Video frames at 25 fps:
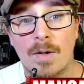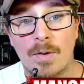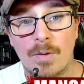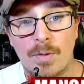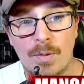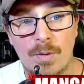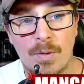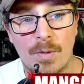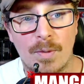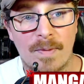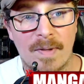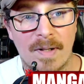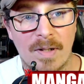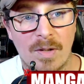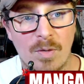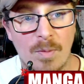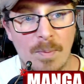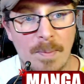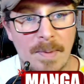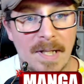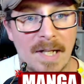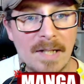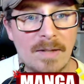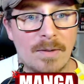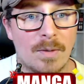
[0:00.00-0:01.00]
de
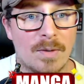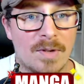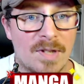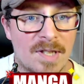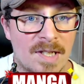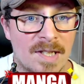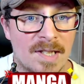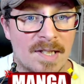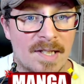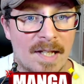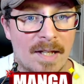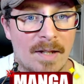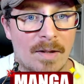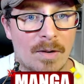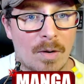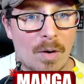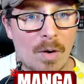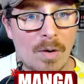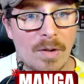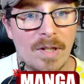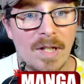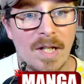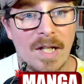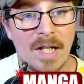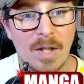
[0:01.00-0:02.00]
Vanupiet, de
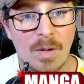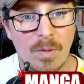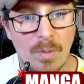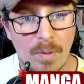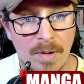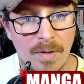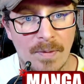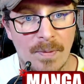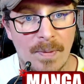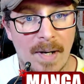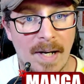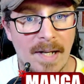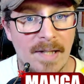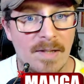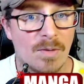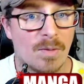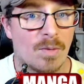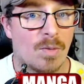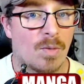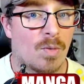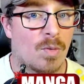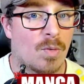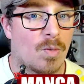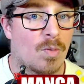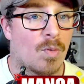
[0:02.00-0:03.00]
Road et de
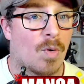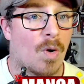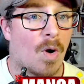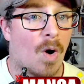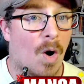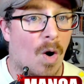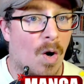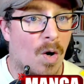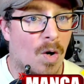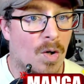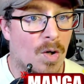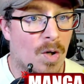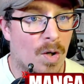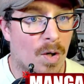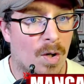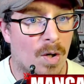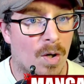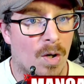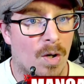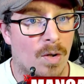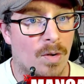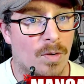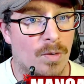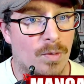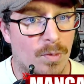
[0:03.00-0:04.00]
Fight, ou
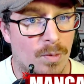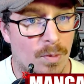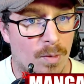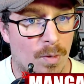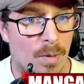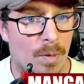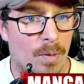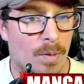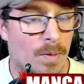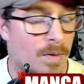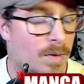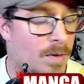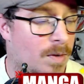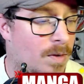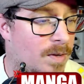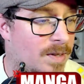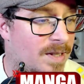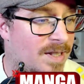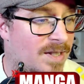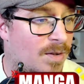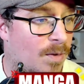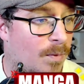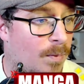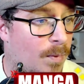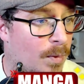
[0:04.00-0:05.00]
encore de,
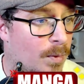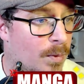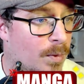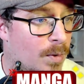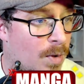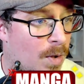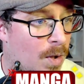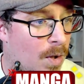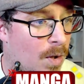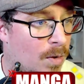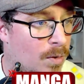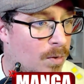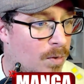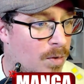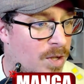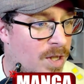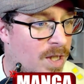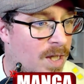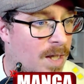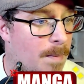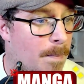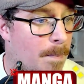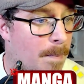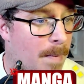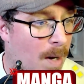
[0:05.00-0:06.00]
euh, des enfants de gore de
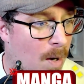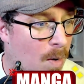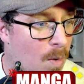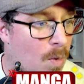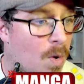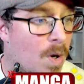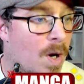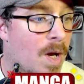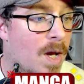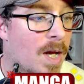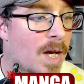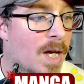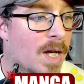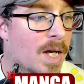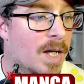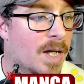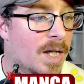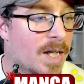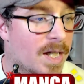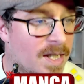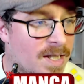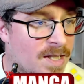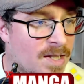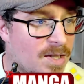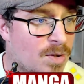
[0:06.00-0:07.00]
chez Mao
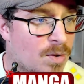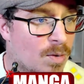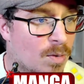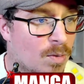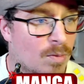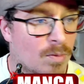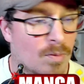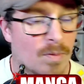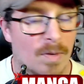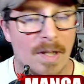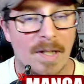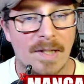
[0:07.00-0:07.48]
Édition.